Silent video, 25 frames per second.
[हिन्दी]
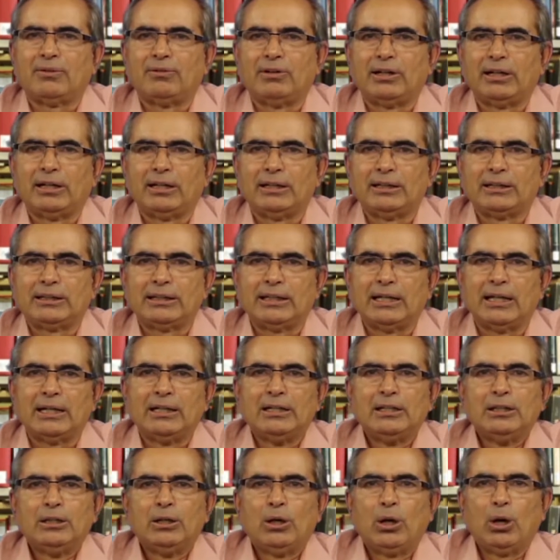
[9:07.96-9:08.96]
का वर्णन किया
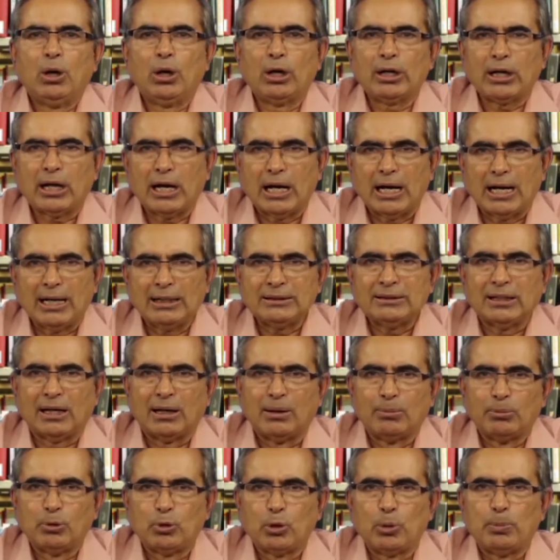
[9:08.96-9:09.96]
और आज
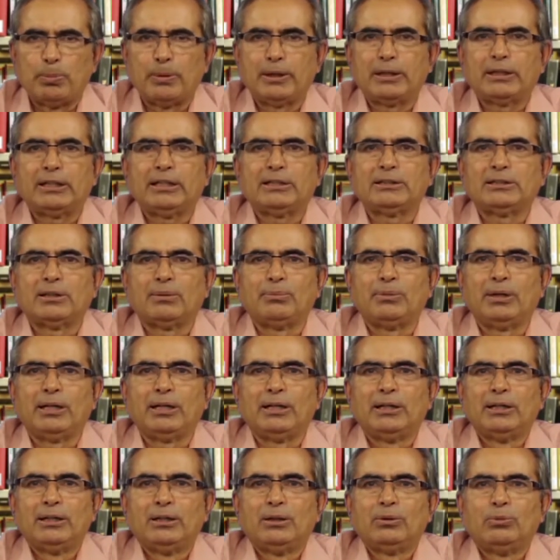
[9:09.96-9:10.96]
हमको पढ़ते
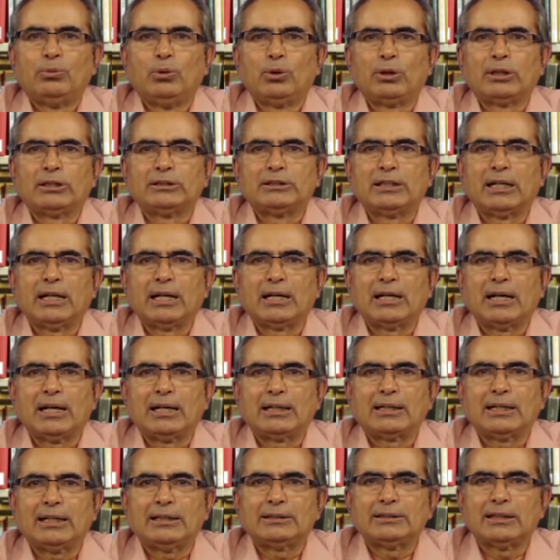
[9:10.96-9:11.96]
समय वो
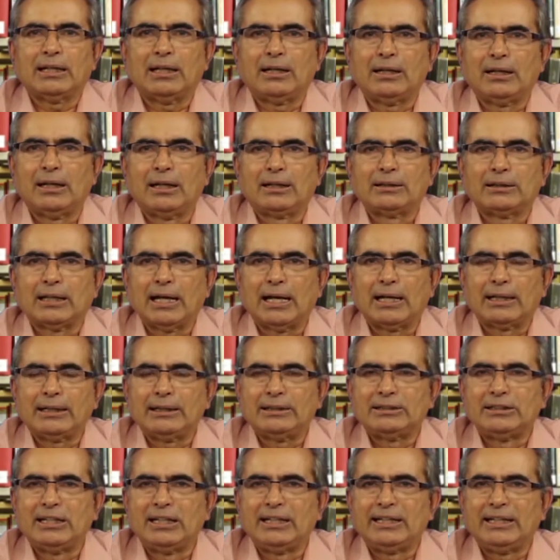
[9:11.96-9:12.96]
रचनाकार कैसा लगता है कि
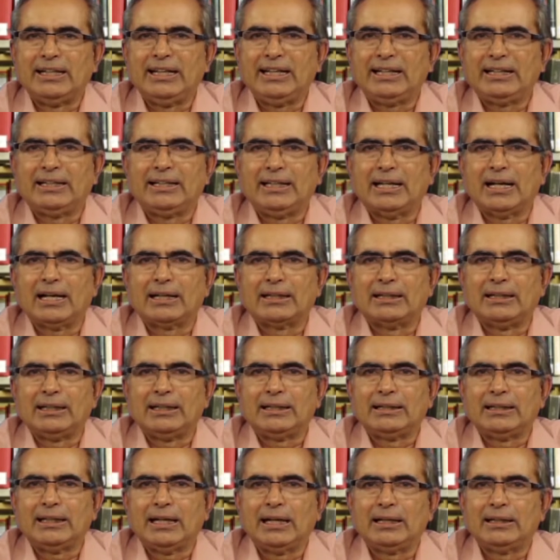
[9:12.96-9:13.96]
इसने ठीक किया कि
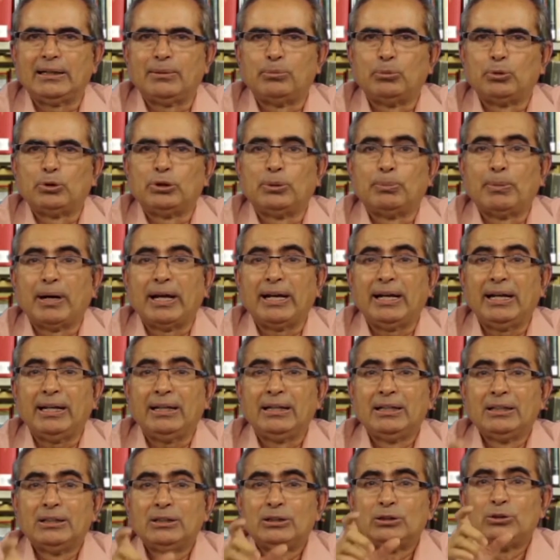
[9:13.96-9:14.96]
नहीं किया ये माने
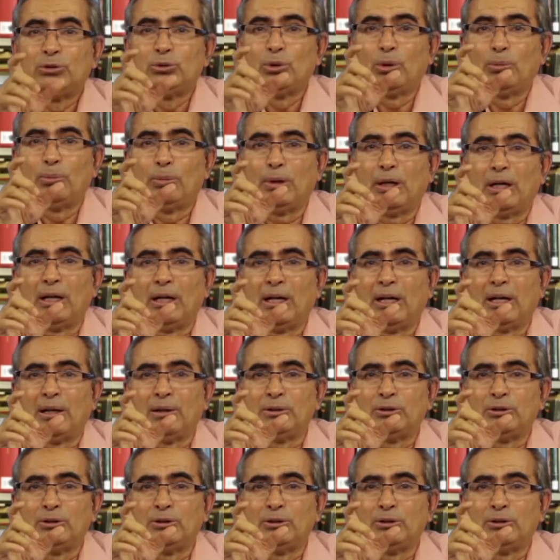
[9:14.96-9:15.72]
जो आ,